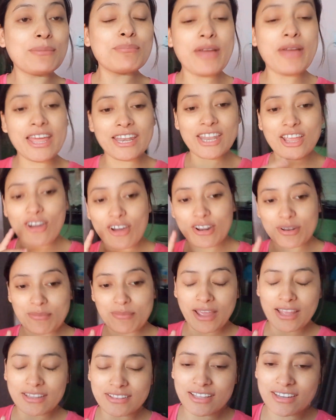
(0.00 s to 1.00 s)
मैंने और
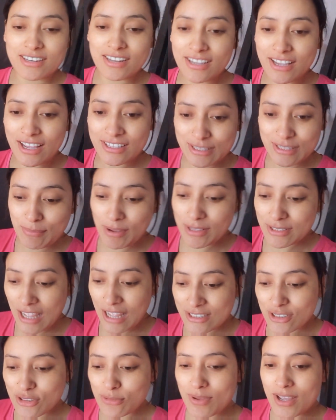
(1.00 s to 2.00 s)
महेंद्र ने गए थे मैं
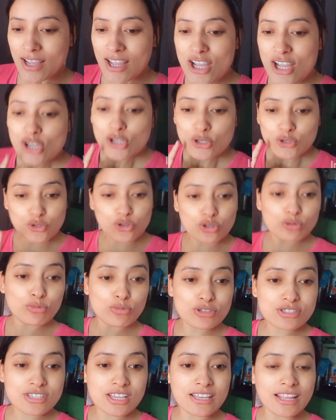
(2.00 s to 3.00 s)
आता तो मैं
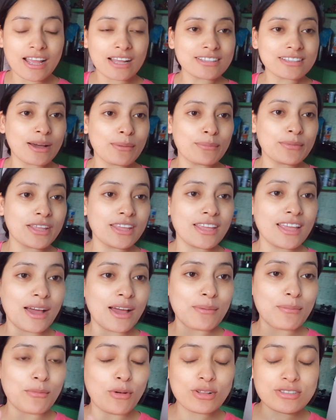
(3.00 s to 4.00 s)
चुनमुन से लिया था हमने
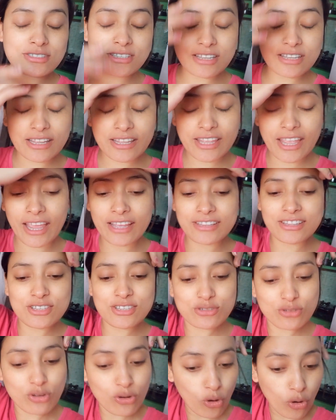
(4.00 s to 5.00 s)
हम मॉल से लेके आए थे
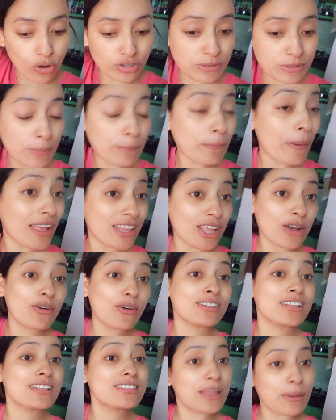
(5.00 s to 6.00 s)
इसको और जब ये पैदा
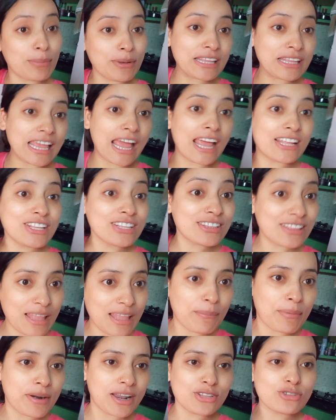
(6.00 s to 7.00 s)
हुआ था तब लेके आए थे
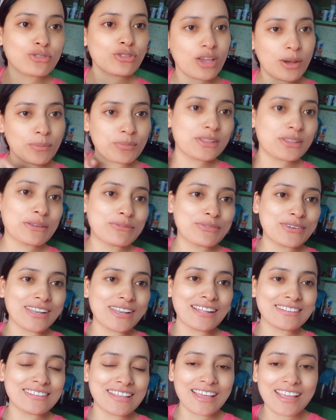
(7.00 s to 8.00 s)
इतना बड़ा जो कि अभी तक
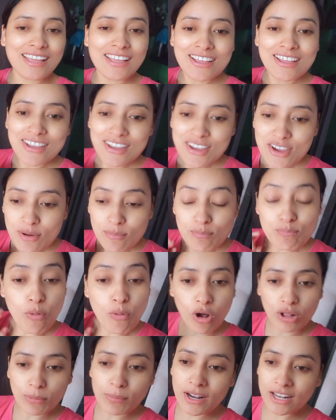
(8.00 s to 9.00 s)
फिट आता है
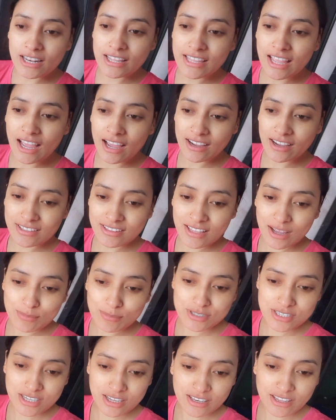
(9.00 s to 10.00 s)
बहुत बड़ा लेके आ गए थे
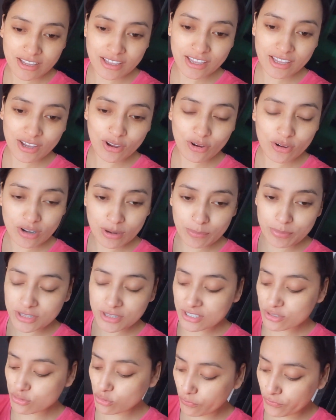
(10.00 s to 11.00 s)
हम इसके लिए और अभी
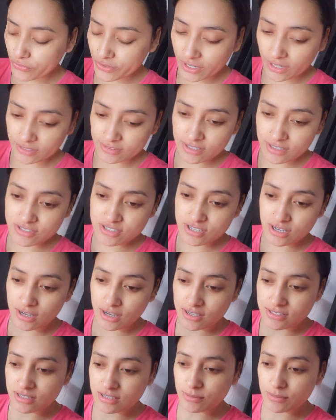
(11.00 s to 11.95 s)
तक इसको फिट आता है अच्छा खासा